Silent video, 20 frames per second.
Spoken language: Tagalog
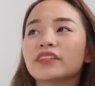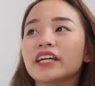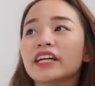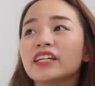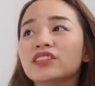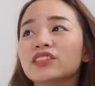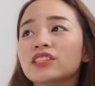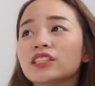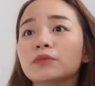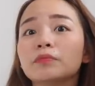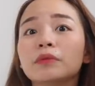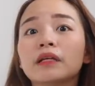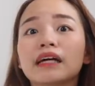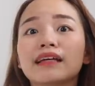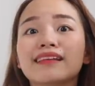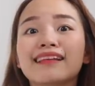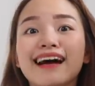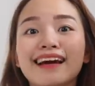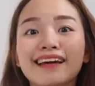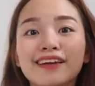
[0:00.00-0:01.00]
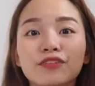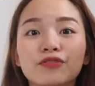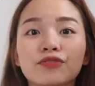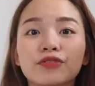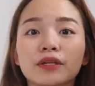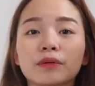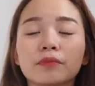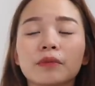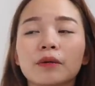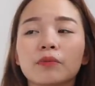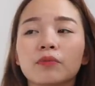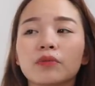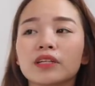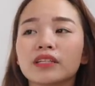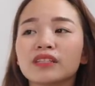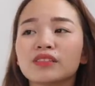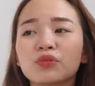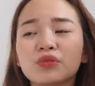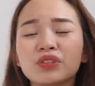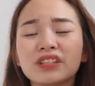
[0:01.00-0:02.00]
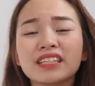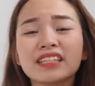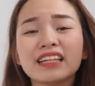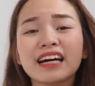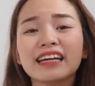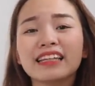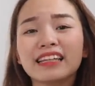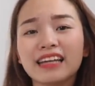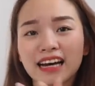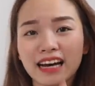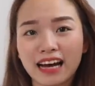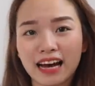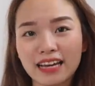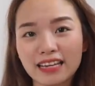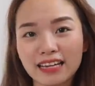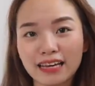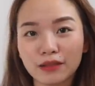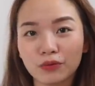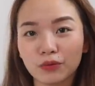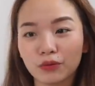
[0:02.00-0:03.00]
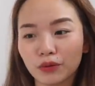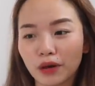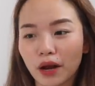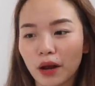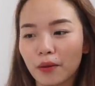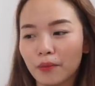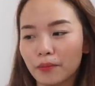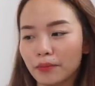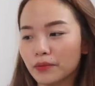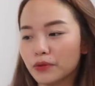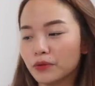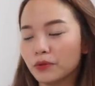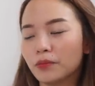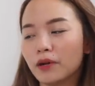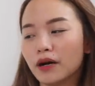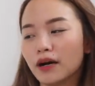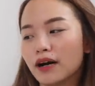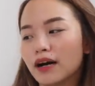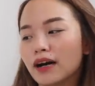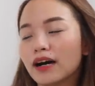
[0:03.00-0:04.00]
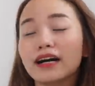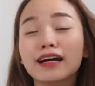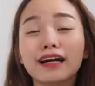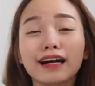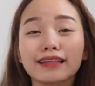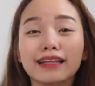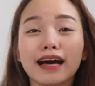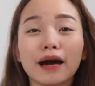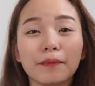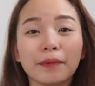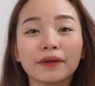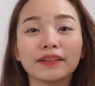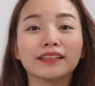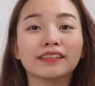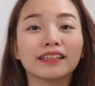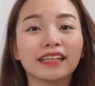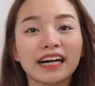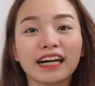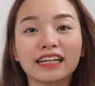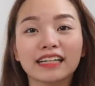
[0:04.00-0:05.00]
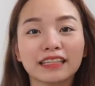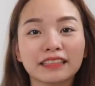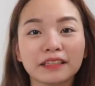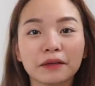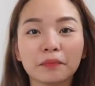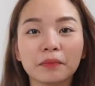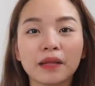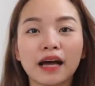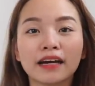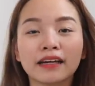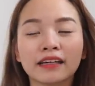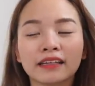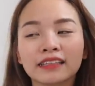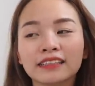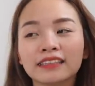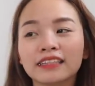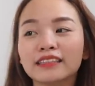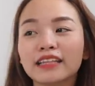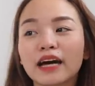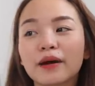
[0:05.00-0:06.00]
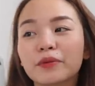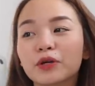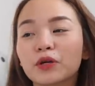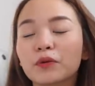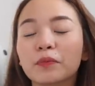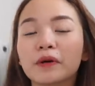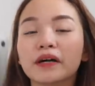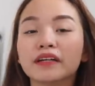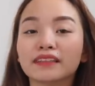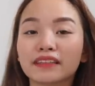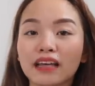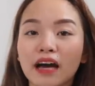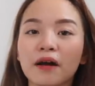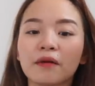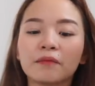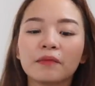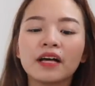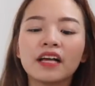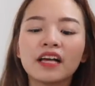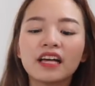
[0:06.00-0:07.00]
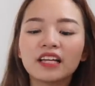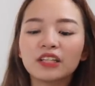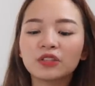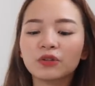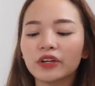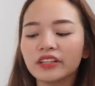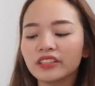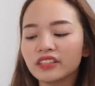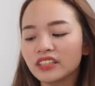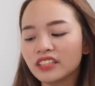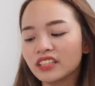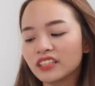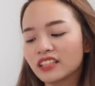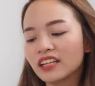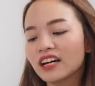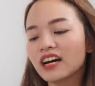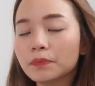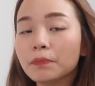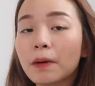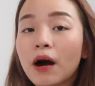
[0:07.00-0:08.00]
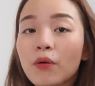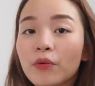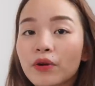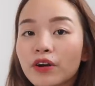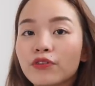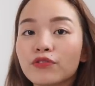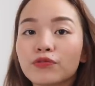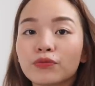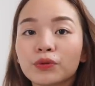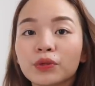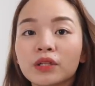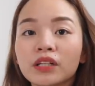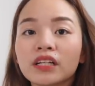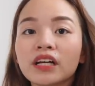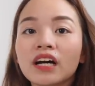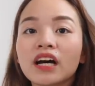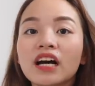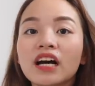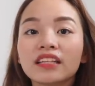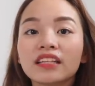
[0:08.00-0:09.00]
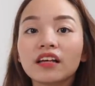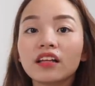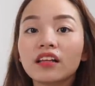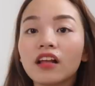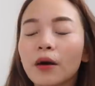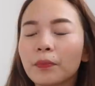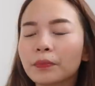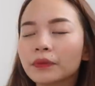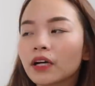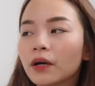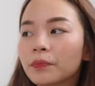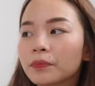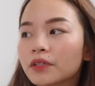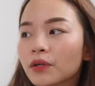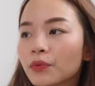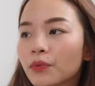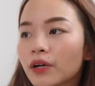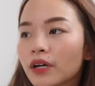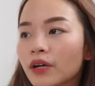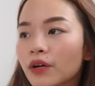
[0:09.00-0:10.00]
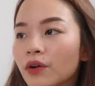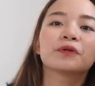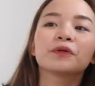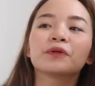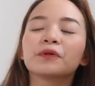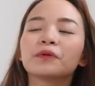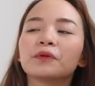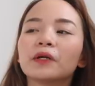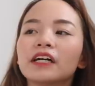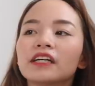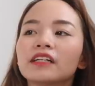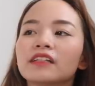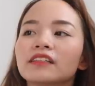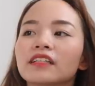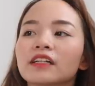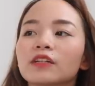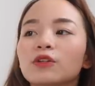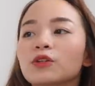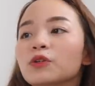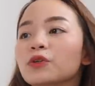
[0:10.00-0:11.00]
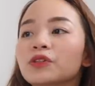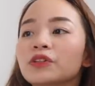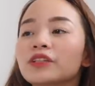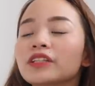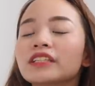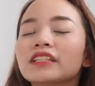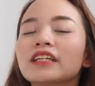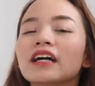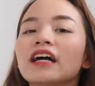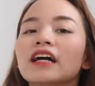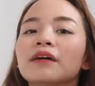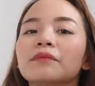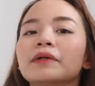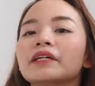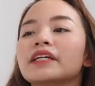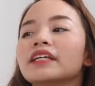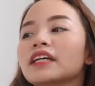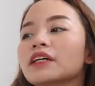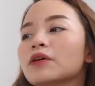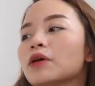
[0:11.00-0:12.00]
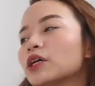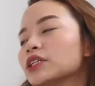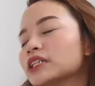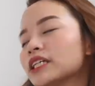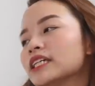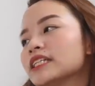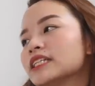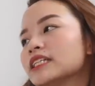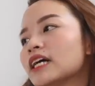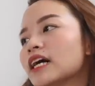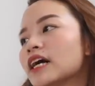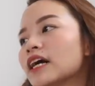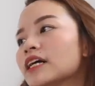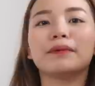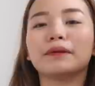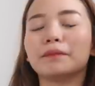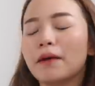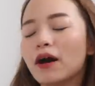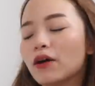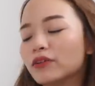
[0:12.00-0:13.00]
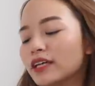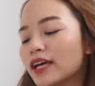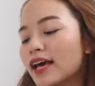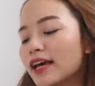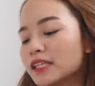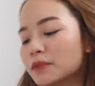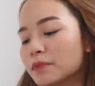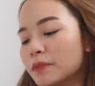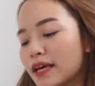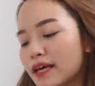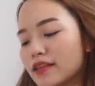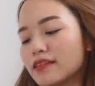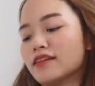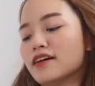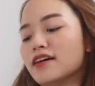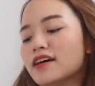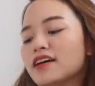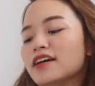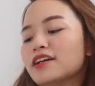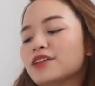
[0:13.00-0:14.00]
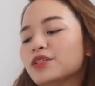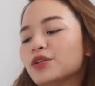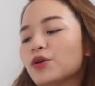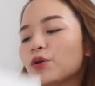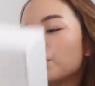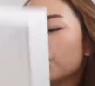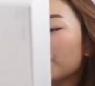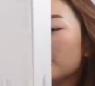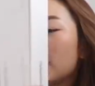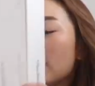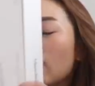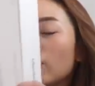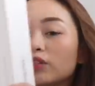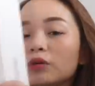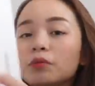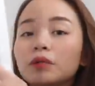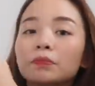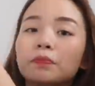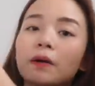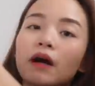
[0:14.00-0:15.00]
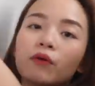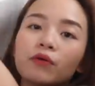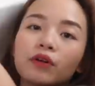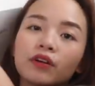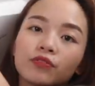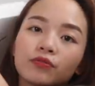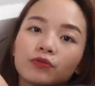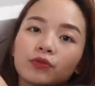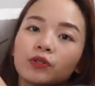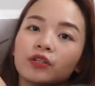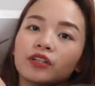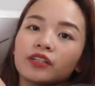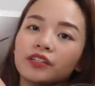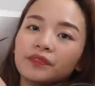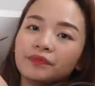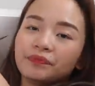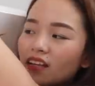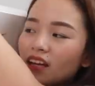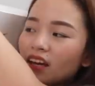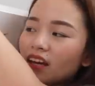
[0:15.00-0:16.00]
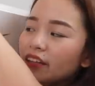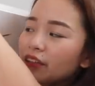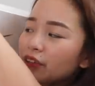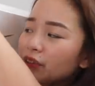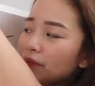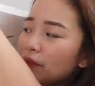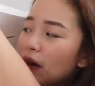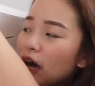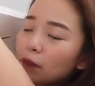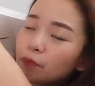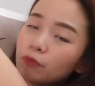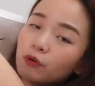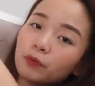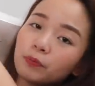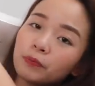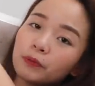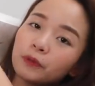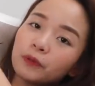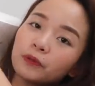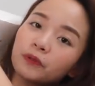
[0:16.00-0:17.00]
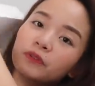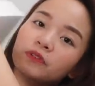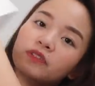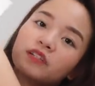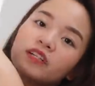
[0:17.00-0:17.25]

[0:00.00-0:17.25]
10GB lang lagi yung free memory. So, hindi na kinakaya ng RAM yung mga kaganapan na nagaganap lagi. Tapos, ang dami ko pang tab. So, I need a powerful na laptop sa work. So, while well, naglo-load siya, may ginagawa ko sa isa Dapat pa ako na-explain? So, bumili ako ng mas powerful. Ito yung MacBook Pro.